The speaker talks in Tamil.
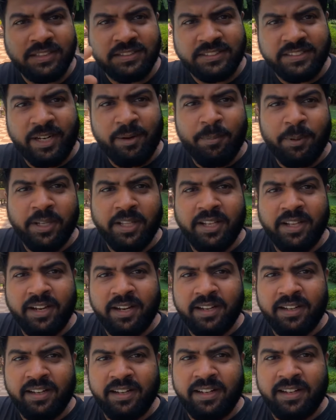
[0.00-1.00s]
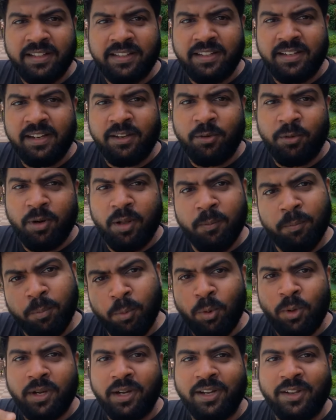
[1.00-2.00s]
நான் ஸ்டே பண்ணியிருக்கிற இடத்துல உள்ள
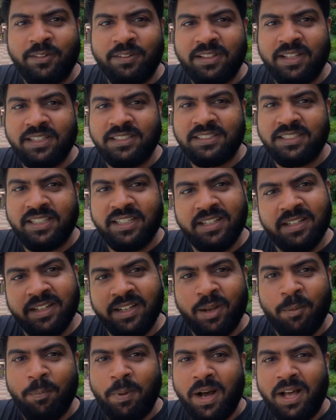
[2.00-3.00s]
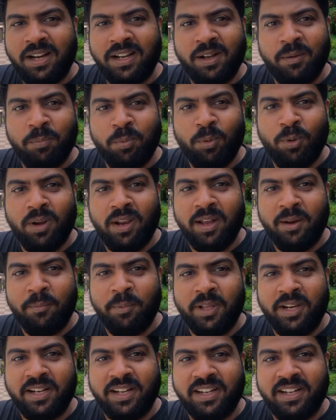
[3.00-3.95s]
பூல் கிட்ட வந்தாச்சு நீங்கள் பாருங்கள் பூல்லாம் எப்படி